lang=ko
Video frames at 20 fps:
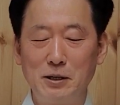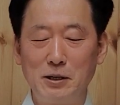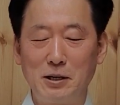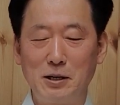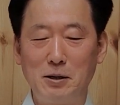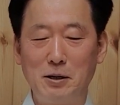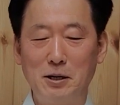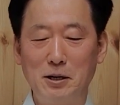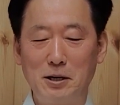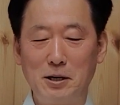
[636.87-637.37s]

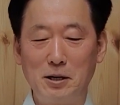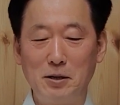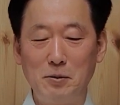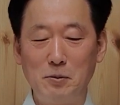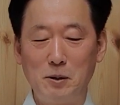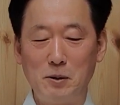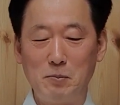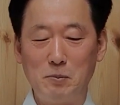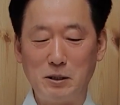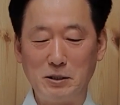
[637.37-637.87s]
이렇게
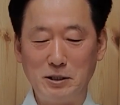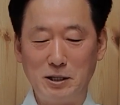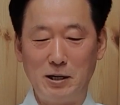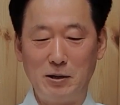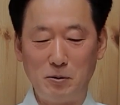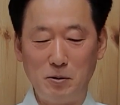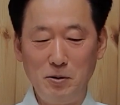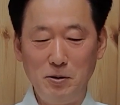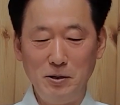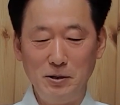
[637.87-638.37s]

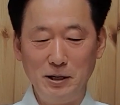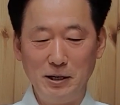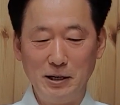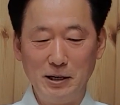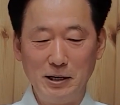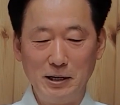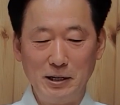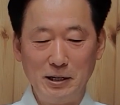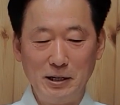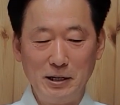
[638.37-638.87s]
바치라고.
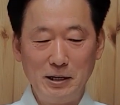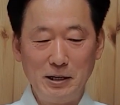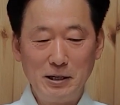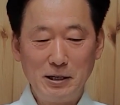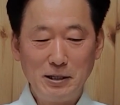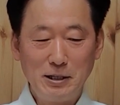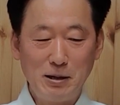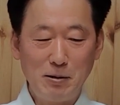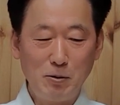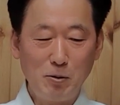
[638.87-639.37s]

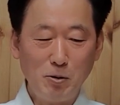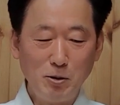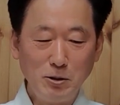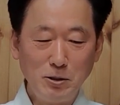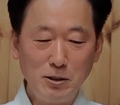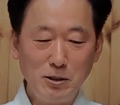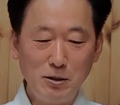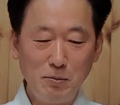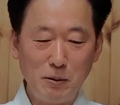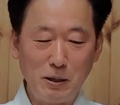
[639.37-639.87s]
그 다음에
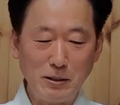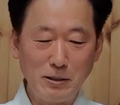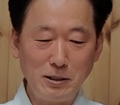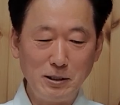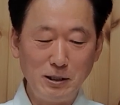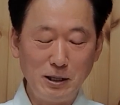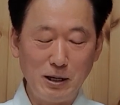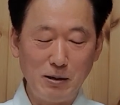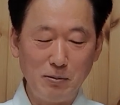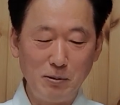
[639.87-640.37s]
꽃을
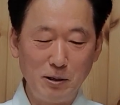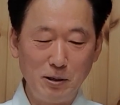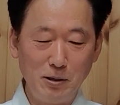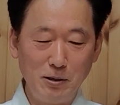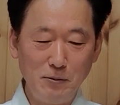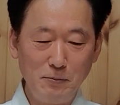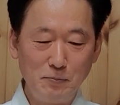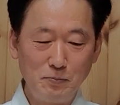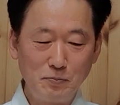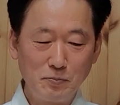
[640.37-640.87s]
바친
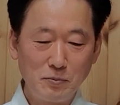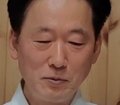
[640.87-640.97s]
다음에는,